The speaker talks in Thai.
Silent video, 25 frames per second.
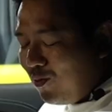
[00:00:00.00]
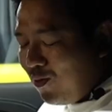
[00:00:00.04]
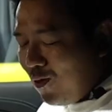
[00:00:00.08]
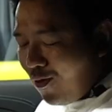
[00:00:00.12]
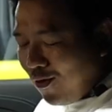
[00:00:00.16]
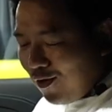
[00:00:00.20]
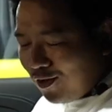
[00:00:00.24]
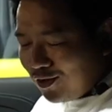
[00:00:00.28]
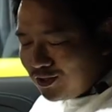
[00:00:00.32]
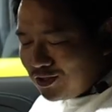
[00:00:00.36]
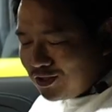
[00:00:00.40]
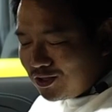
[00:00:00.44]
พว
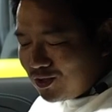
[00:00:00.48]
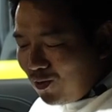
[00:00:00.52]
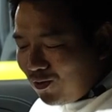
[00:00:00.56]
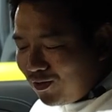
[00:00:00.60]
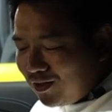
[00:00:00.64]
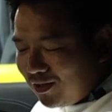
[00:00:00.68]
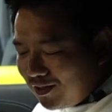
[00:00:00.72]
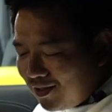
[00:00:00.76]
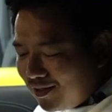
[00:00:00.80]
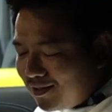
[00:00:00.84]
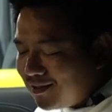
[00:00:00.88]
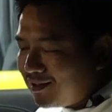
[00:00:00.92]
กคอนโซ
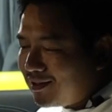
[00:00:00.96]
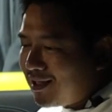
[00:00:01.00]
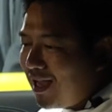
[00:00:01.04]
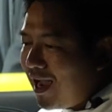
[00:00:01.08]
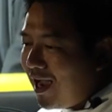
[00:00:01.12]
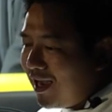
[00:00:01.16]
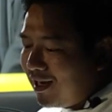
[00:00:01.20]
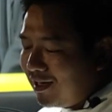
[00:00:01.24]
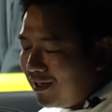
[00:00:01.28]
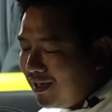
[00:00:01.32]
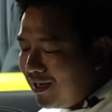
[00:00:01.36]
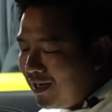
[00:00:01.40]
ล
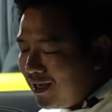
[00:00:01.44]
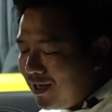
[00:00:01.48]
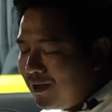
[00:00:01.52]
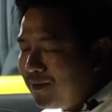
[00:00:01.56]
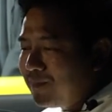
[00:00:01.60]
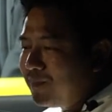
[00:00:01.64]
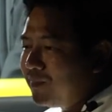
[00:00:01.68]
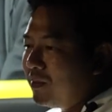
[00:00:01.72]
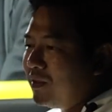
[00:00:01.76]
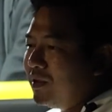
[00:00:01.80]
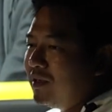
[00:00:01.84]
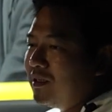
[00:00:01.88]
ต่างๆนะฮะ
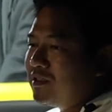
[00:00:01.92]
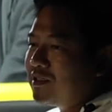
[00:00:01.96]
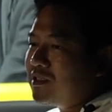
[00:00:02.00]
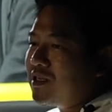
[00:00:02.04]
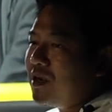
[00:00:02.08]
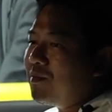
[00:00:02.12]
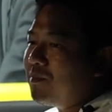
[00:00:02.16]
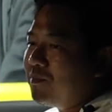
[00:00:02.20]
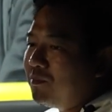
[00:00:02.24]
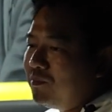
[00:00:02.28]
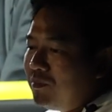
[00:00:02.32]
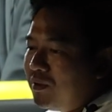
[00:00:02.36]

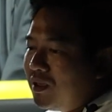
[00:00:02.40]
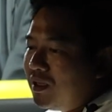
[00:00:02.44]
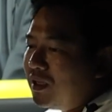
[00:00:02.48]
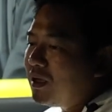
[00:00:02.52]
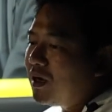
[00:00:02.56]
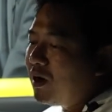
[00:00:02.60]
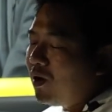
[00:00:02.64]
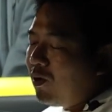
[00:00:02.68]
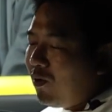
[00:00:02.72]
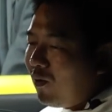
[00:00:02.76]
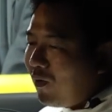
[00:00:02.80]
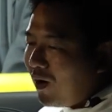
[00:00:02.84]
จะมี
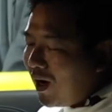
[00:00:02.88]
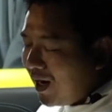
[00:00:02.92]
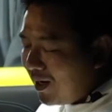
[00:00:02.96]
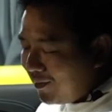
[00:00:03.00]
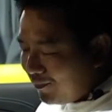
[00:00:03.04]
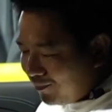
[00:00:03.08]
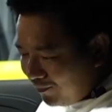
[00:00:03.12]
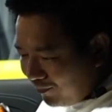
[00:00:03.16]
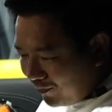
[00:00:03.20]
ความ